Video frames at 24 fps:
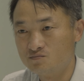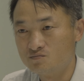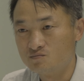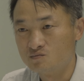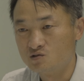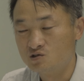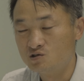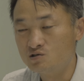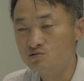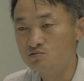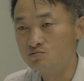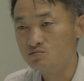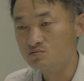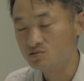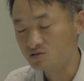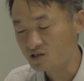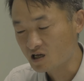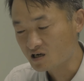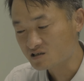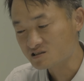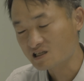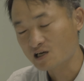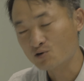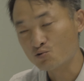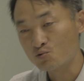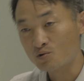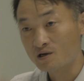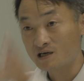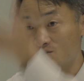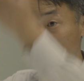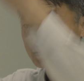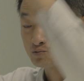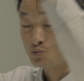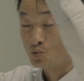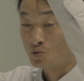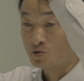그리고 그 땅은 다시
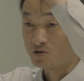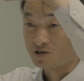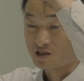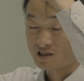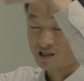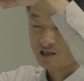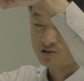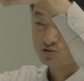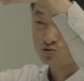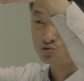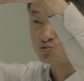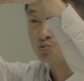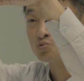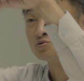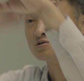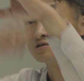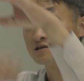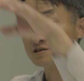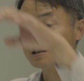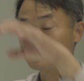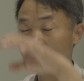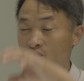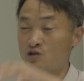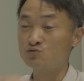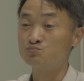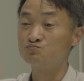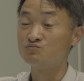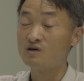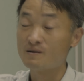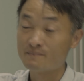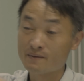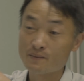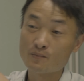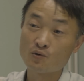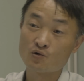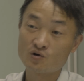올라와서 또 이렇게 돼서 또 이게 계속
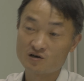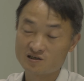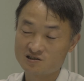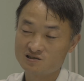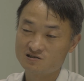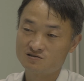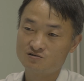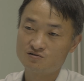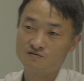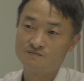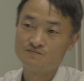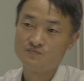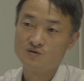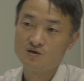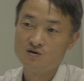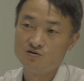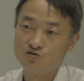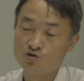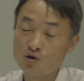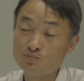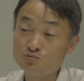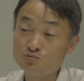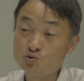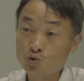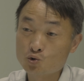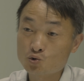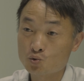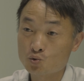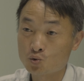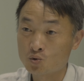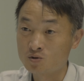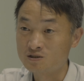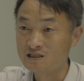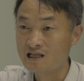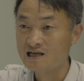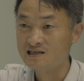무한반복하게 돼서
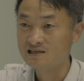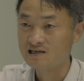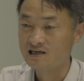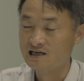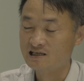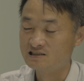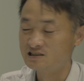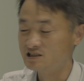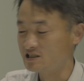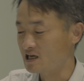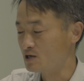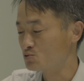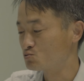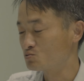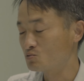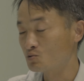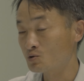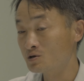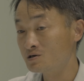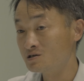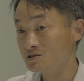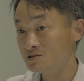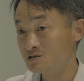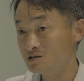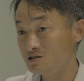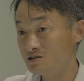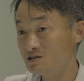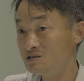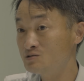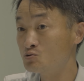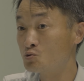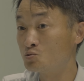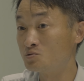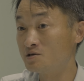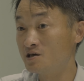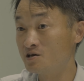염소도 같이 계속 돌아
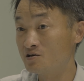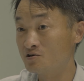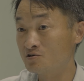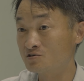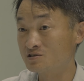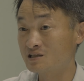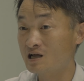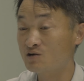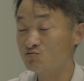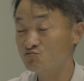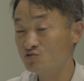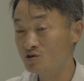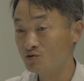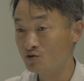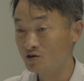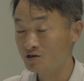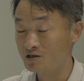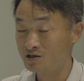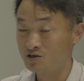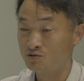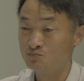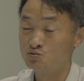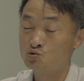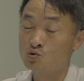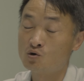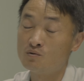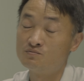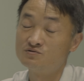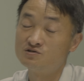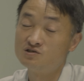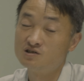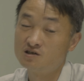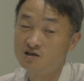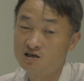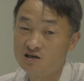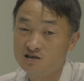이동을 해요. 땅 위에 원래 염소가
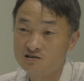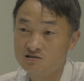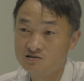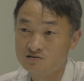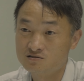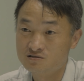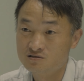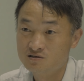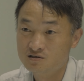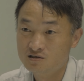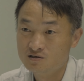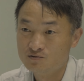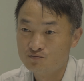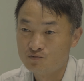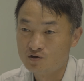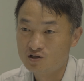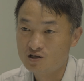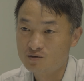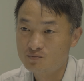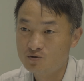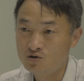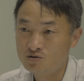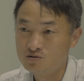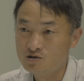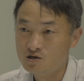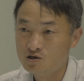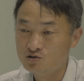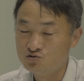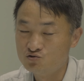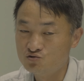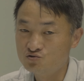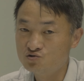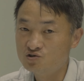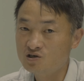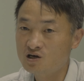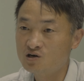없으니까. 왜냐면
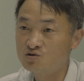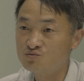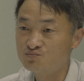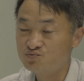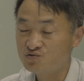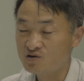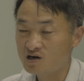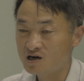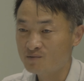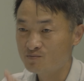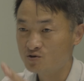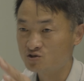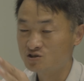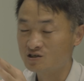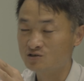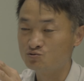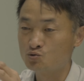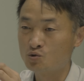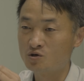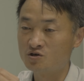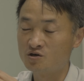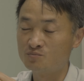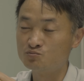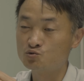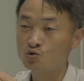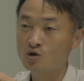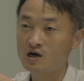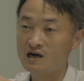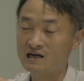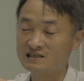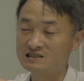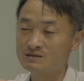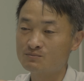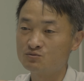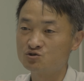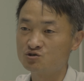융기하고 풍화하면서 염소가
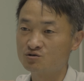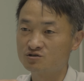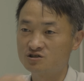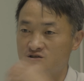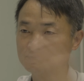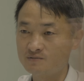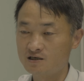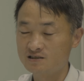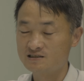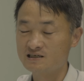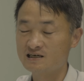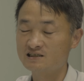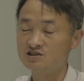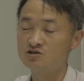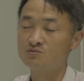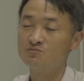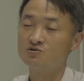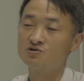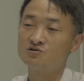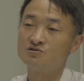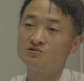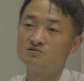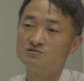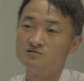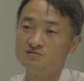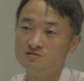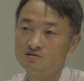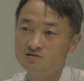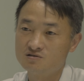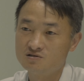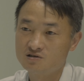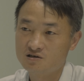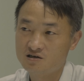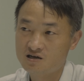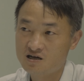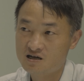가장 먼저 증발해서 사라져버리거든요.
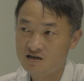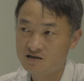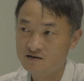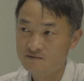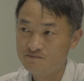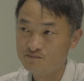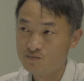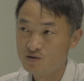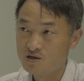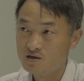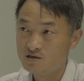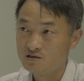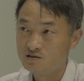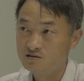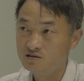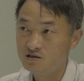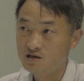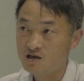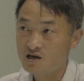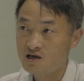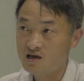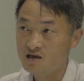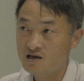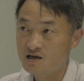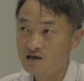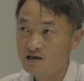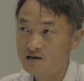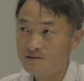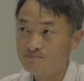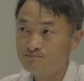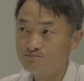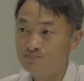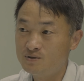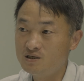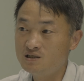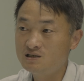그러니까 그게
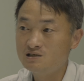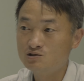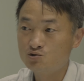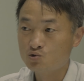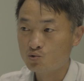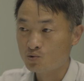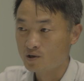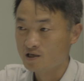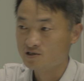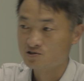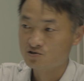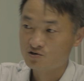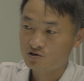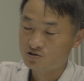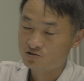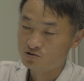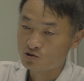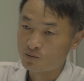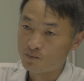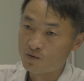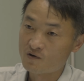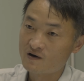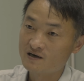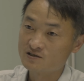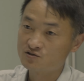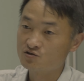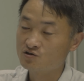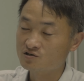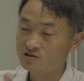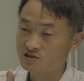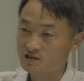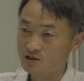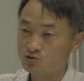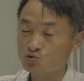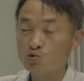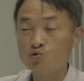비를 통해서 넘어와서
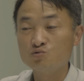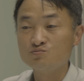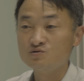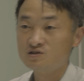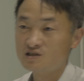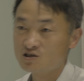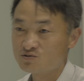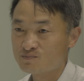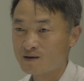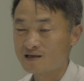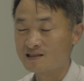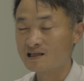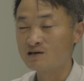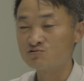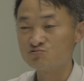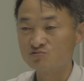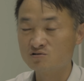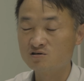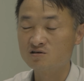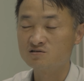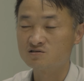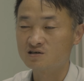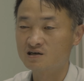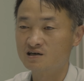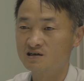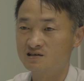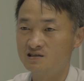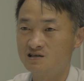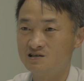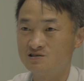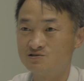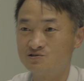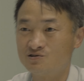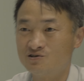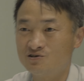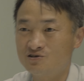그게 소금이 돼서 바다로 흘러들어가게 돼
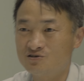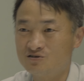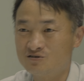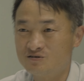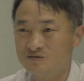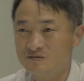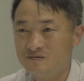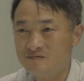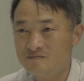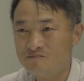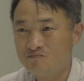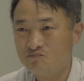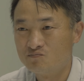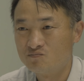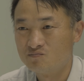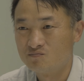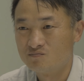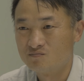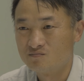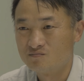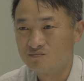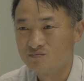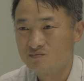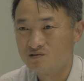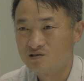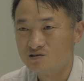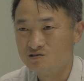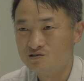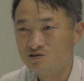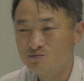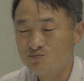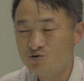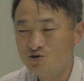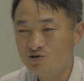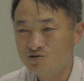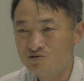있어요.
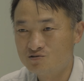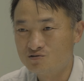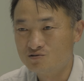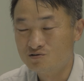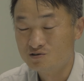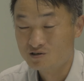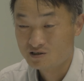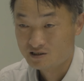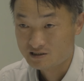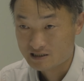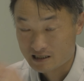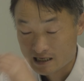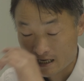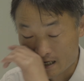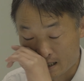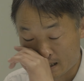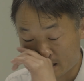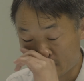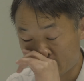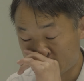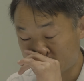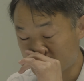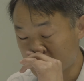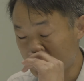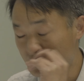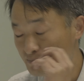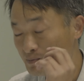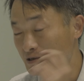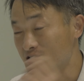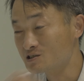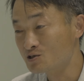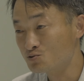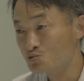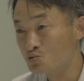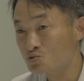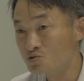그러면 아까 얘기했잖아요.
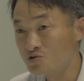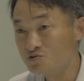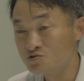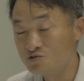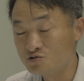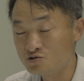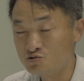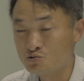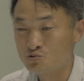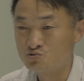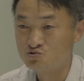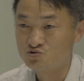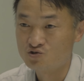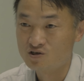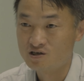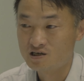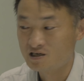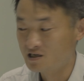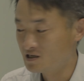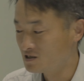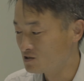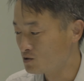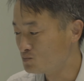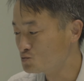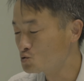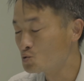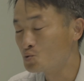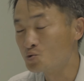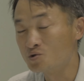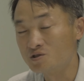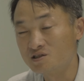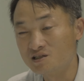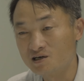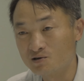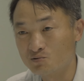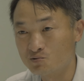방사선 동위원소 중에 염소도
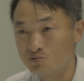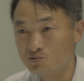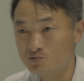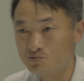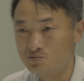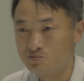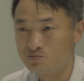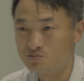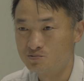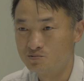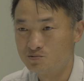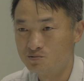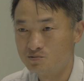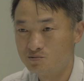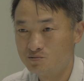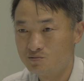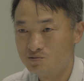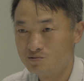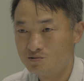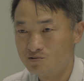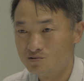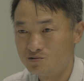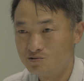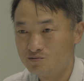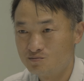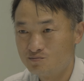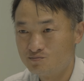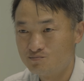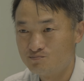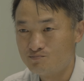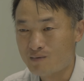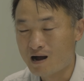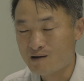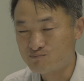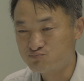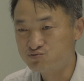있다고.
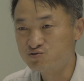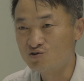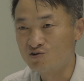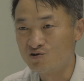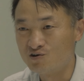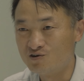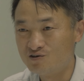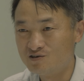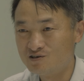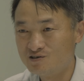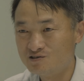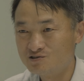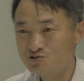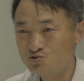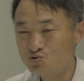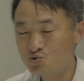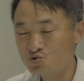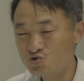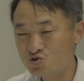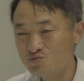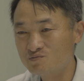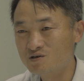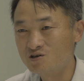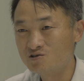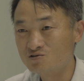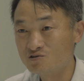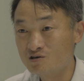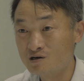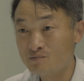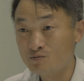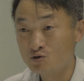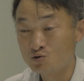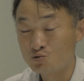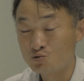막 풀어. 스트론튬 이런 거 하면